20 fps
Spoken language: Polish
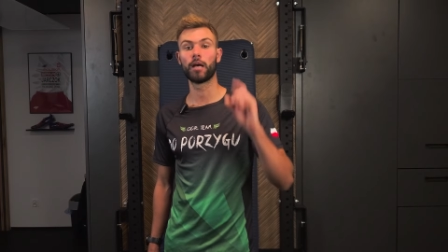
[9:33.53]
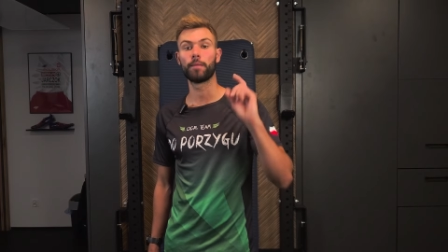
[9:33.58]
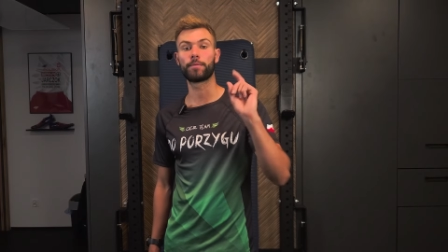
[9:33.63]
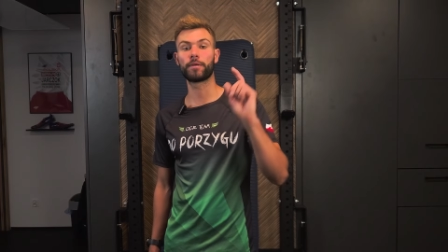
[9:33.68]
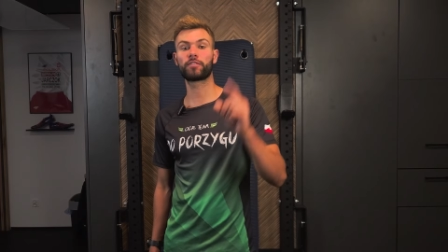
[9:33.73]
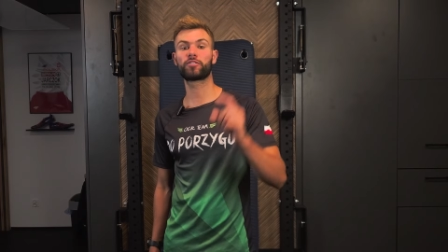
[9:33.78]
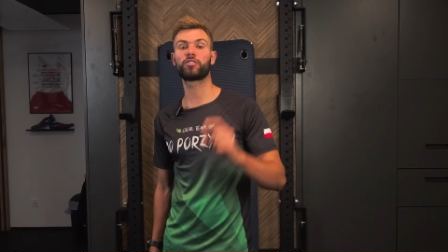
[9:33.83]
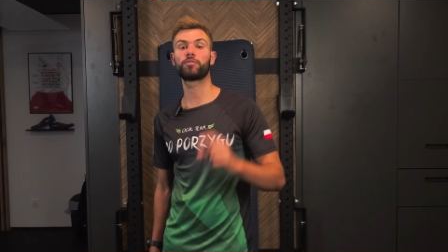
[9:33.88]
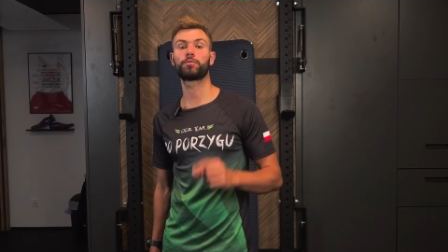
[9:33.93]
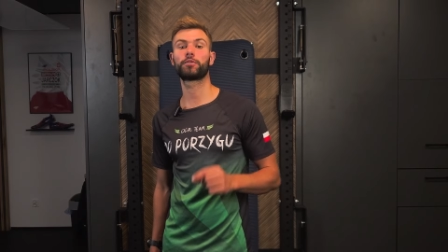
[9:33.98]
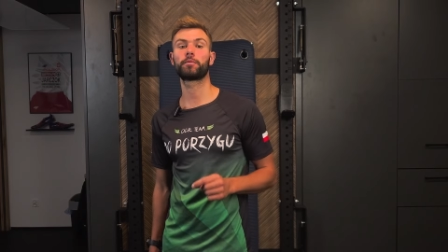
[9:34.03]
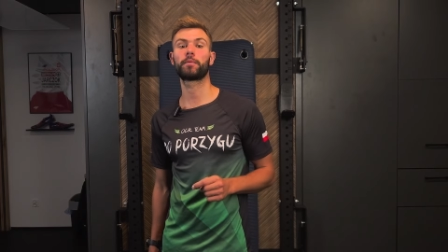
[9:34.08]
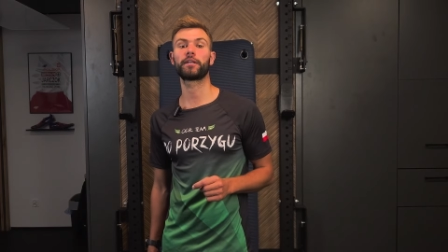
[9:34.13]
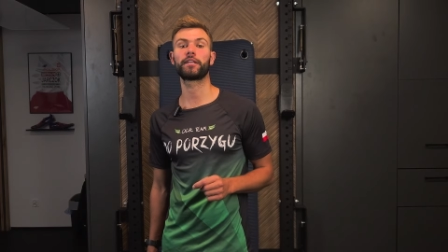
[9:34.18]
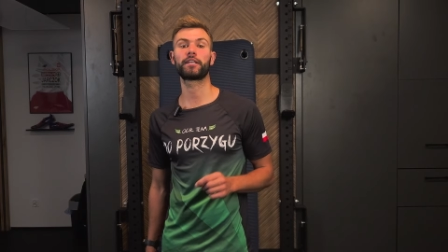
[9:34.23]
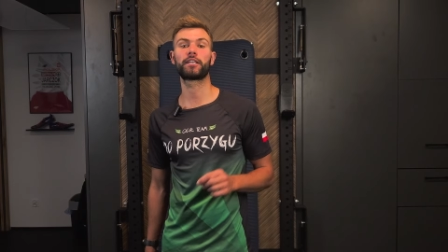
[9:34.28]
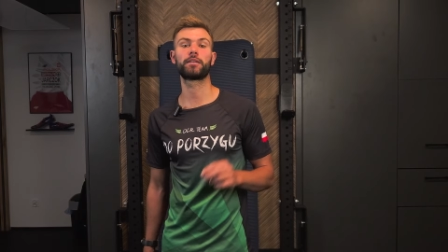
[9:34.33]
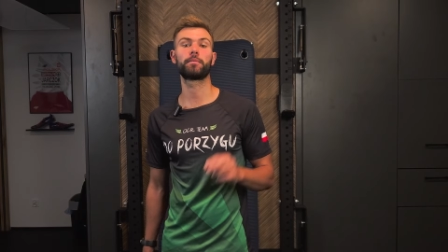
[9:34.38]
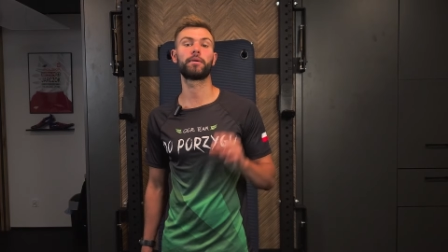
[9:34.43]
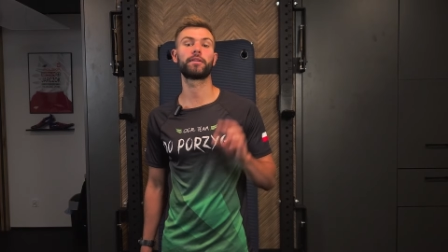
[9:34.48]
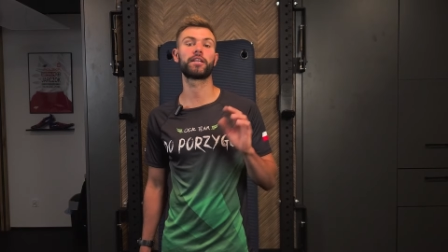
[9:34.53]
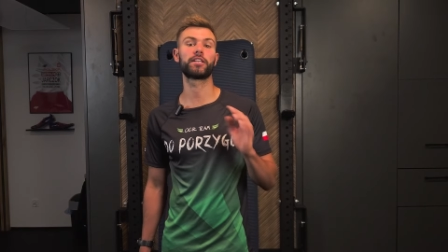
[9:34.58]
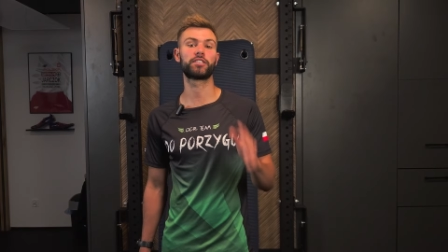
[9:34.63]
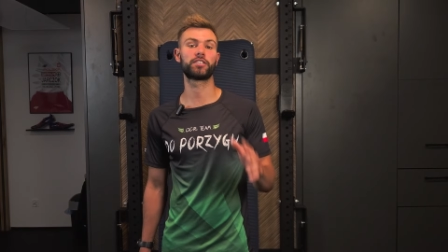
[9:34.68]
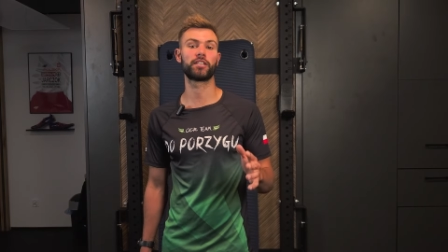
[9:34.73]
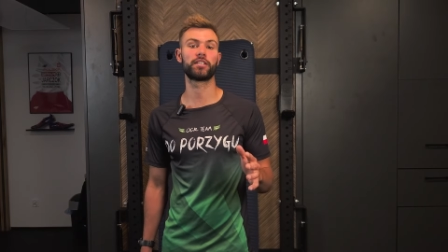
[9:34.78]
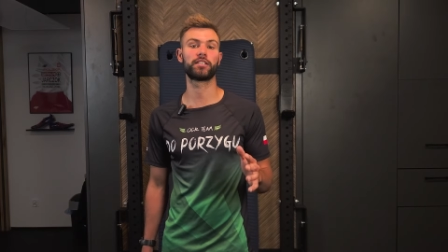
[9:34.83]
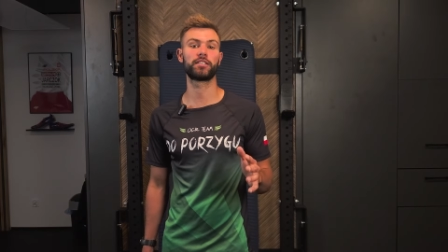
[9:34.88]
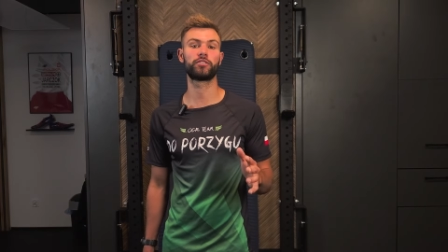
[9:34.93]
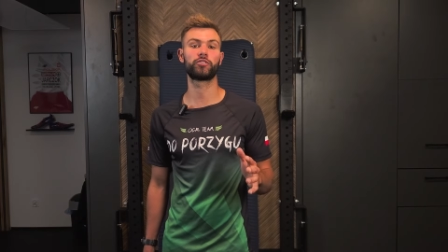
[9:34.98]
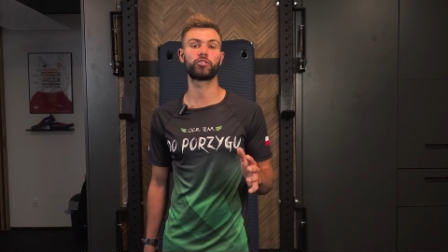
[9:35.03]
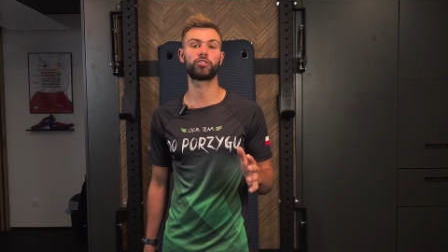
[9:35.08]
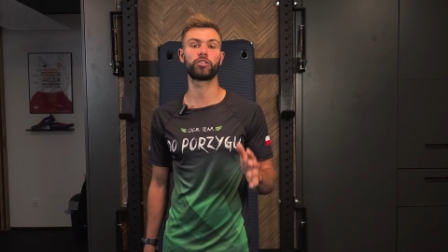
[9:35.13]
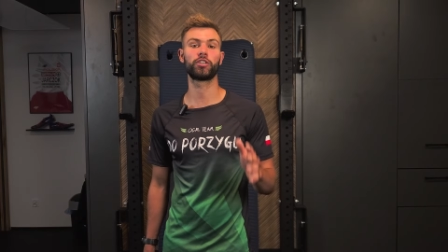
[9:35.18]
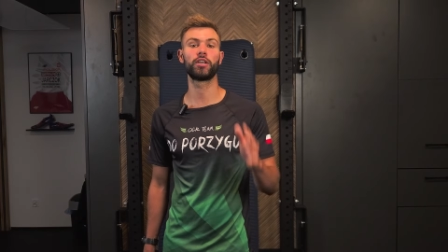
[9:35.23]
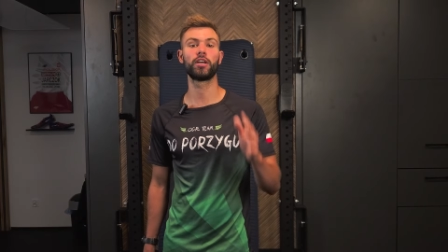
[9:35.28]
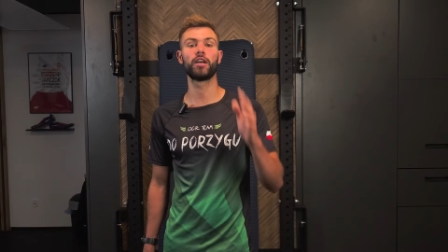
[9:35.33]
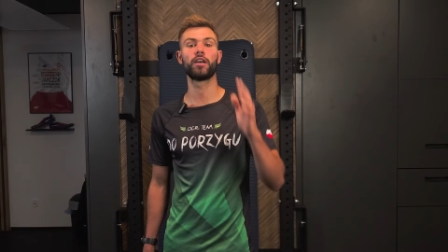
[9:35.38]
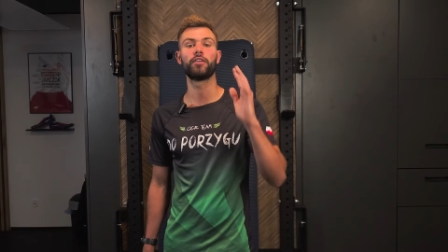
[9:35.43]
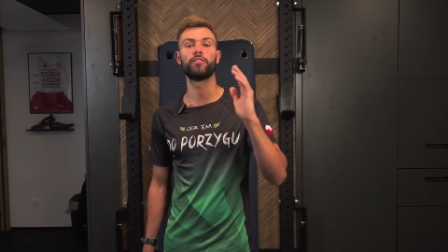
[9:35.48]
Pierwszy przypadek, chyba
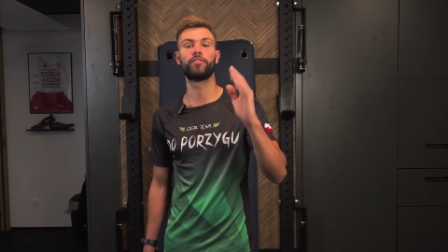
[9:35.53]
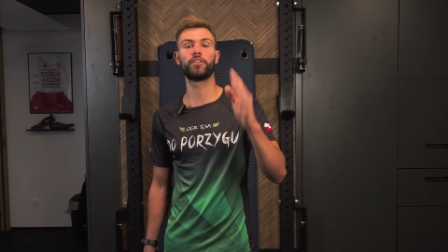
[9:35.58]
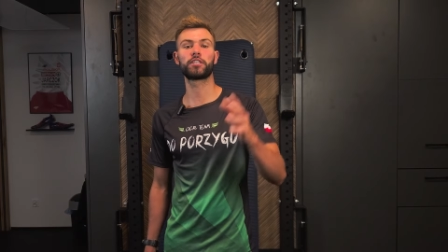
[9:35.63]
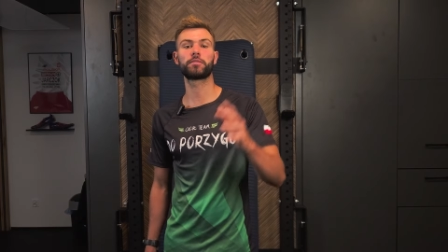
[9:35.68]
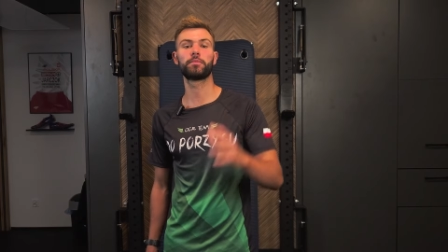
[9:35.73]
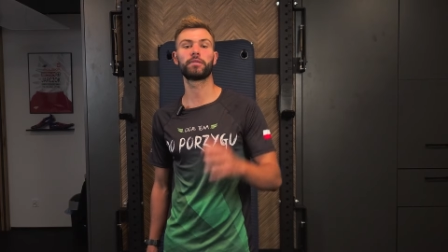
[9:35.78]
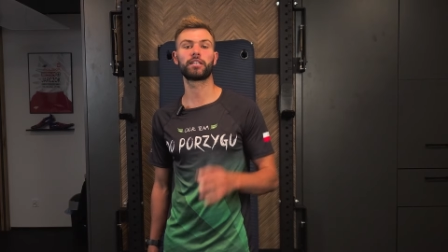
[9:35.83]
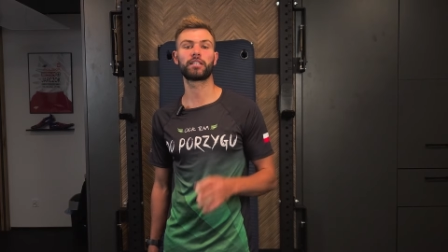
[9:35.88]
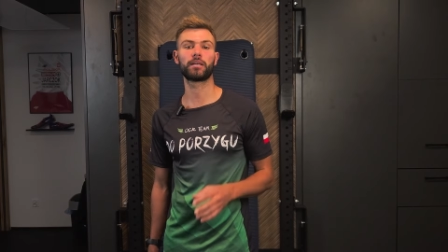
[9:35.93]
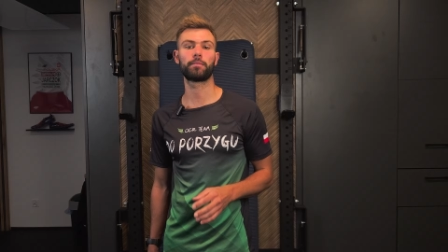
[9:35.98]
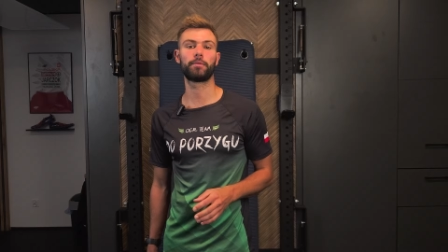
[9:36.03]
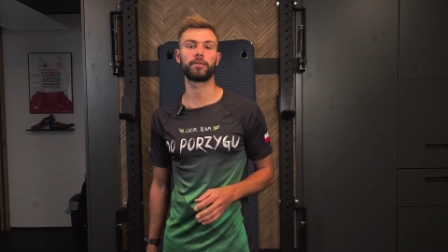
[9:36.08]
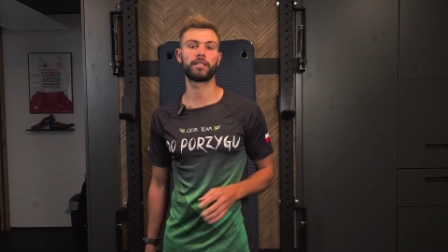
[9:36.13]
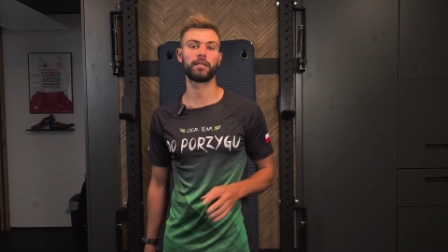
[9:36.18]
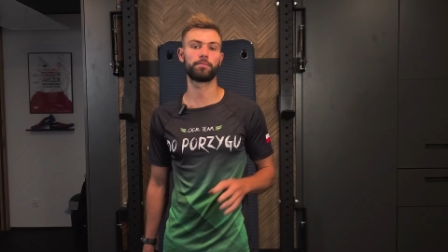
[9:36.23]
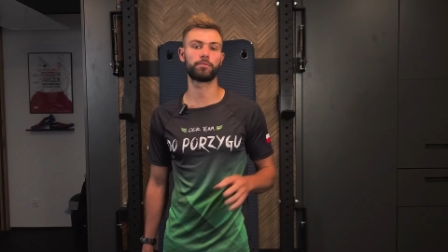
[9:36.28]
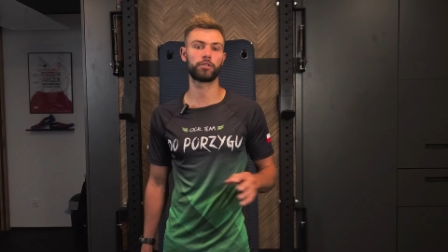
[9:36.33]
najczęstszy, weźmy na tapetę